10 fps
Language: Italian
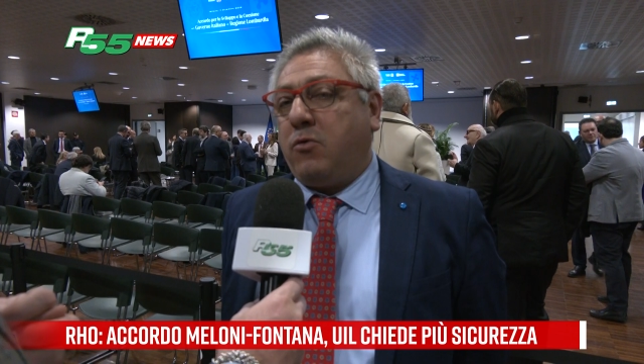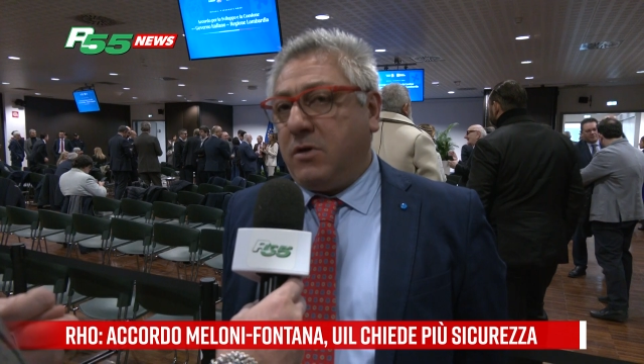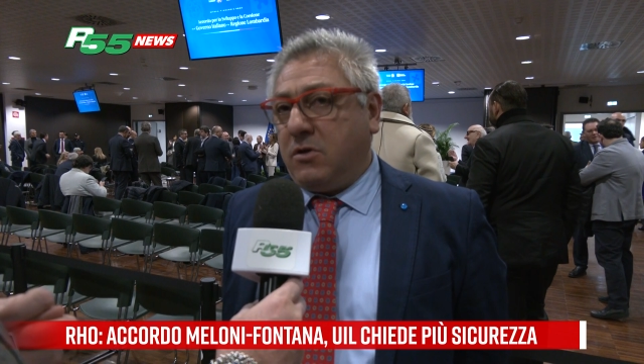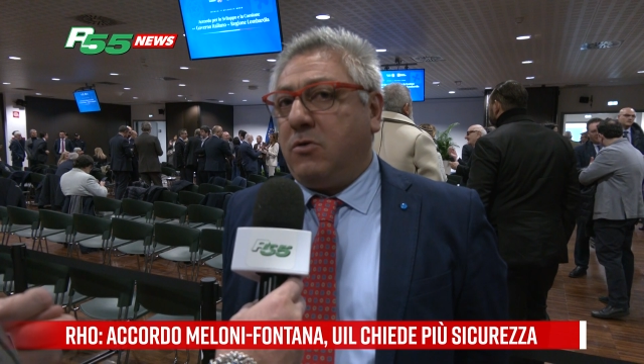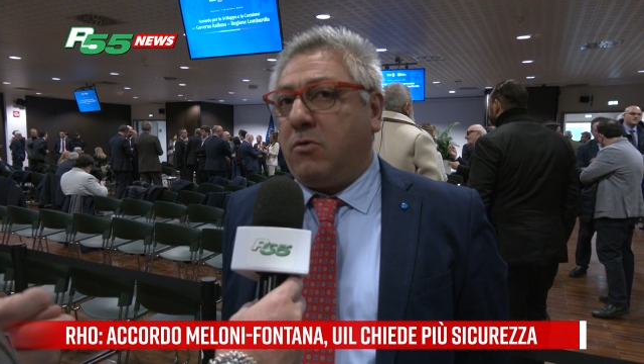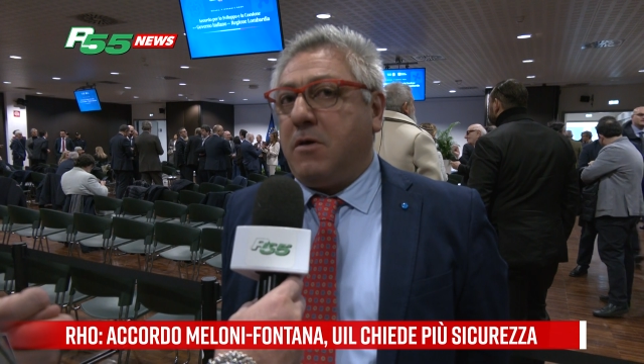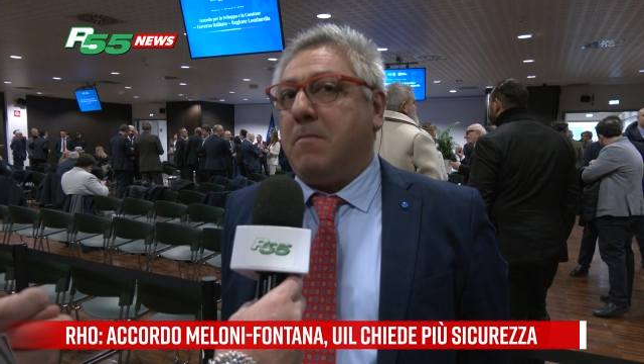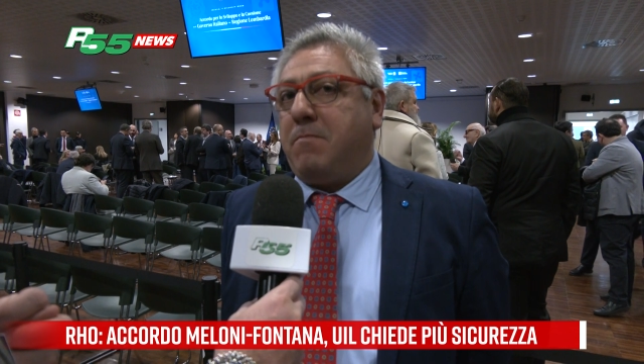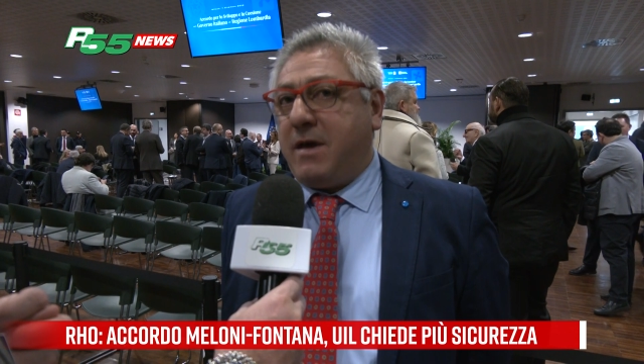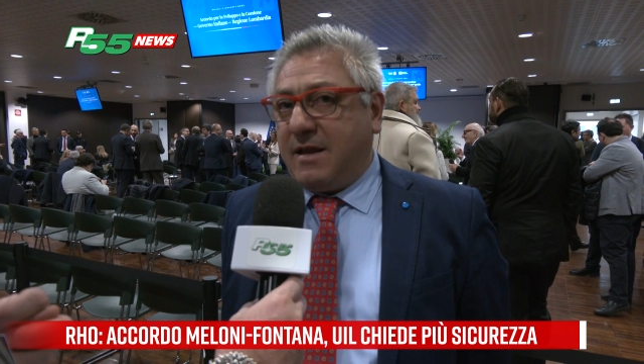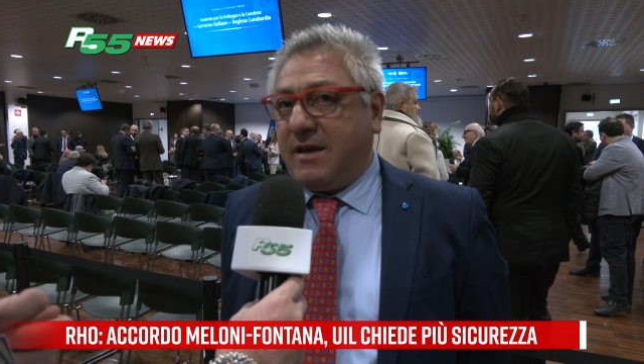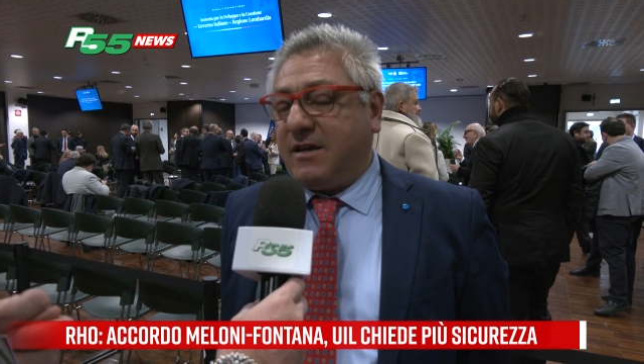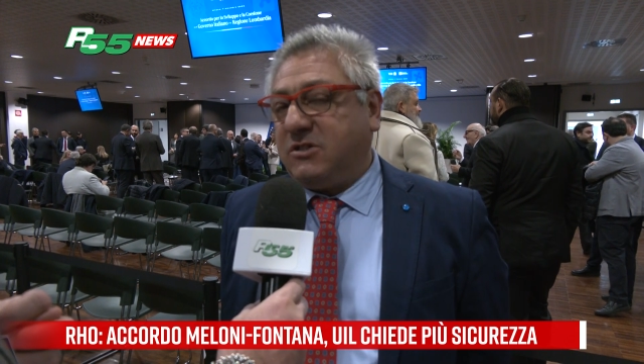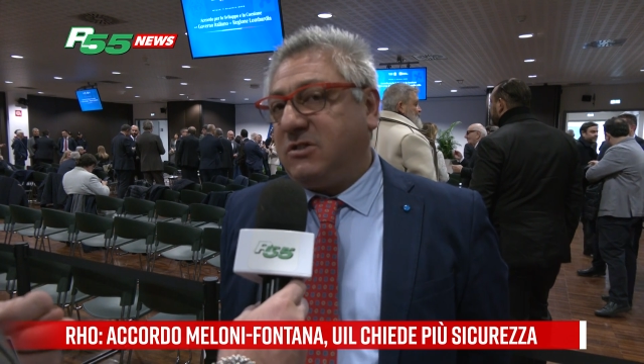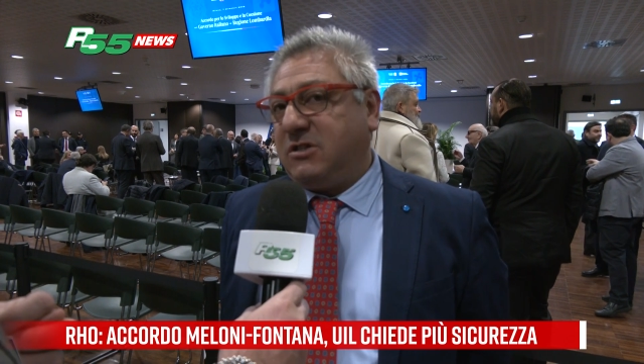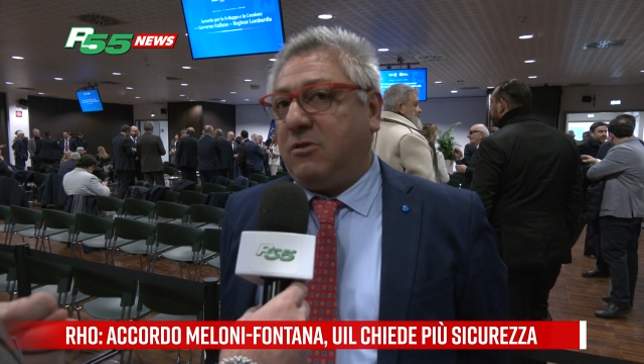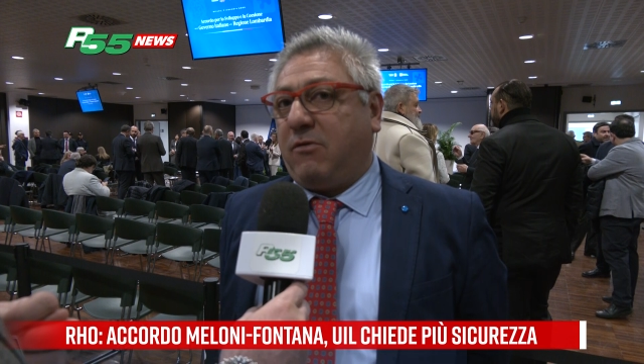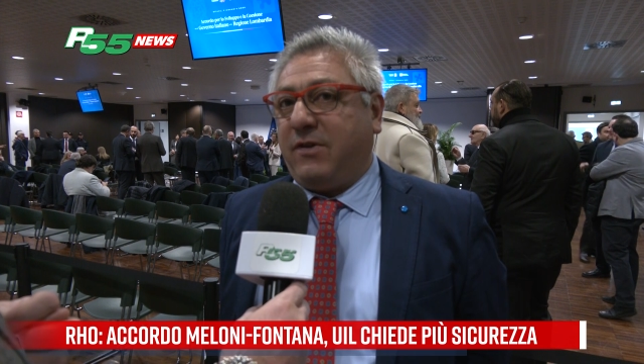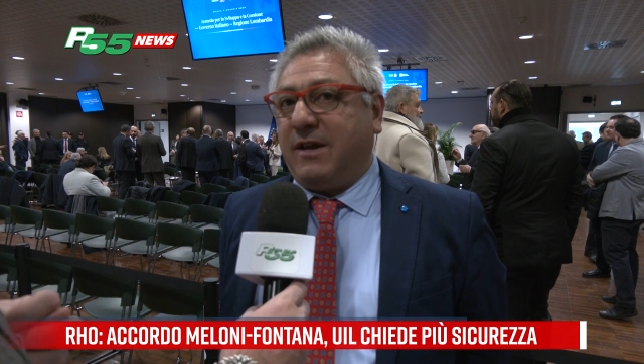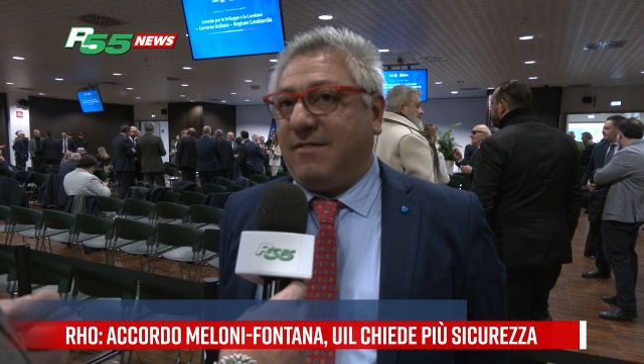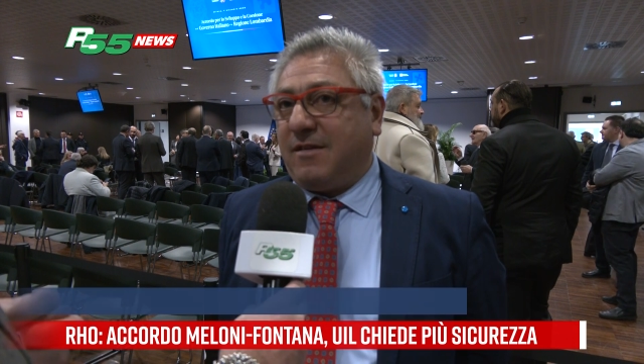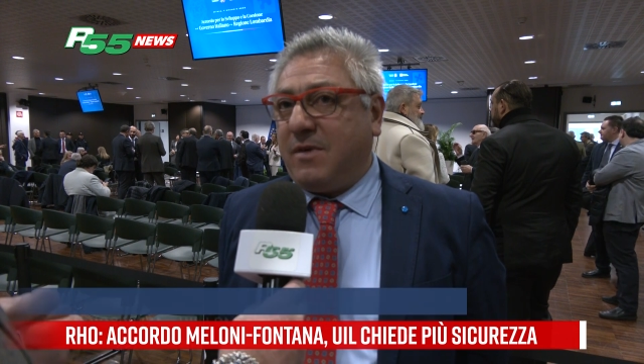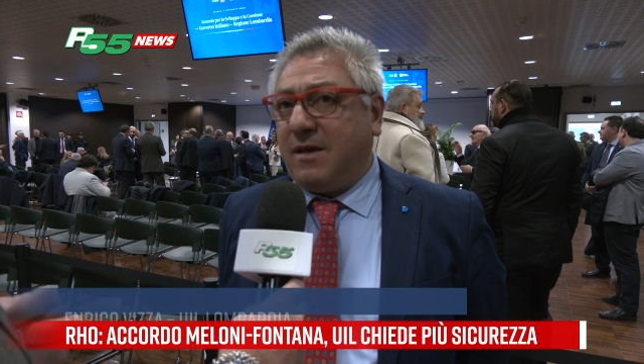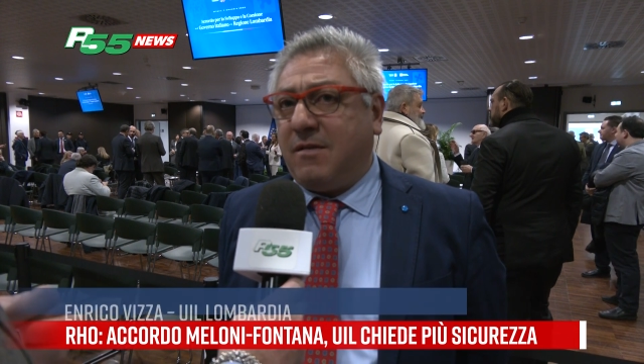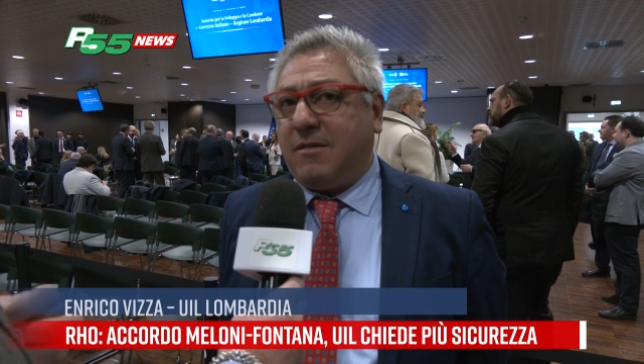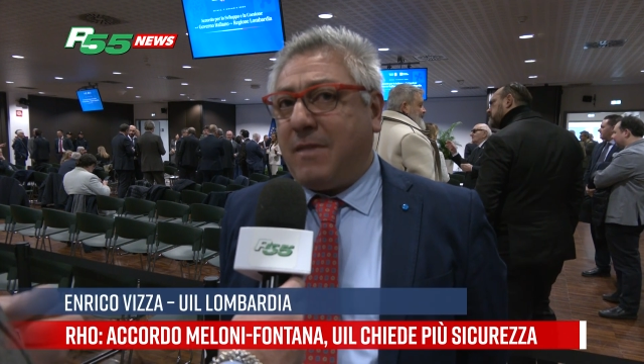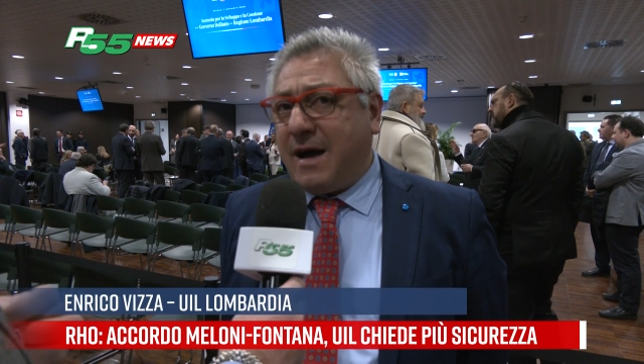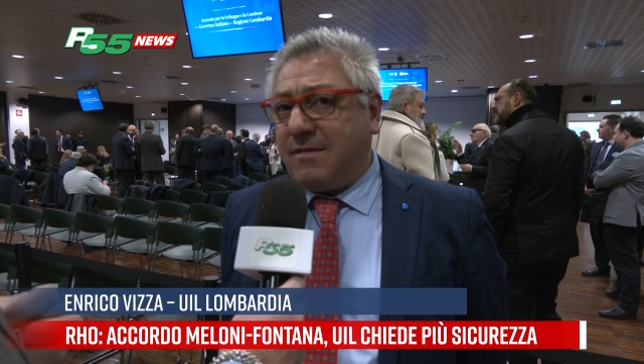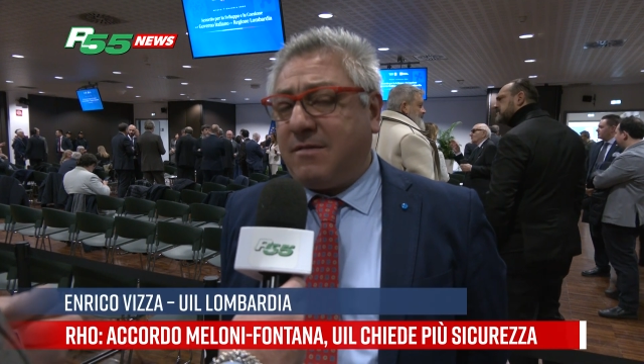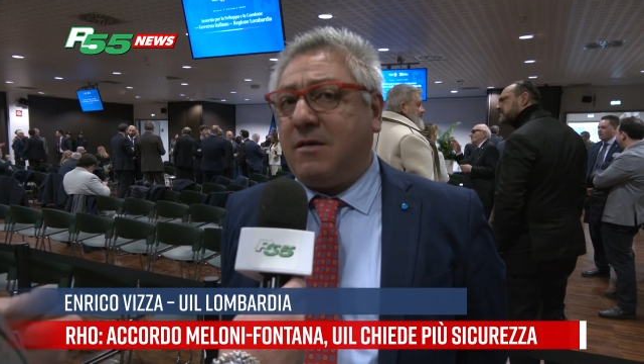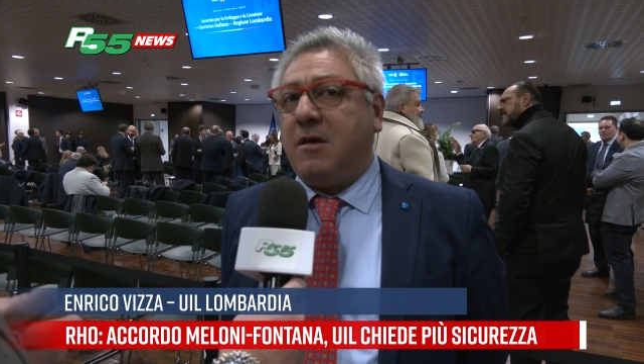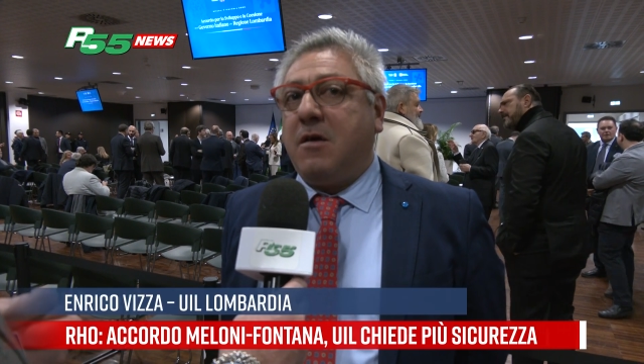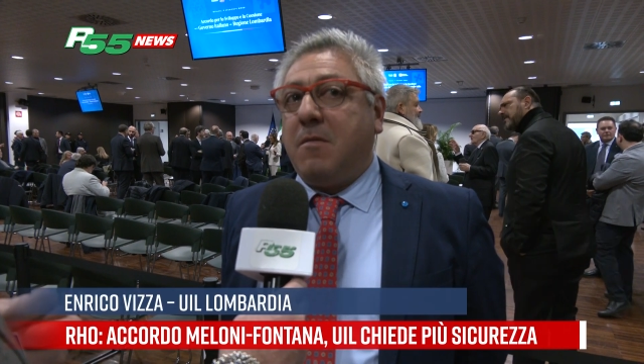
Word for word: Quindi noi bene che ci siano finanziamenti, bandi,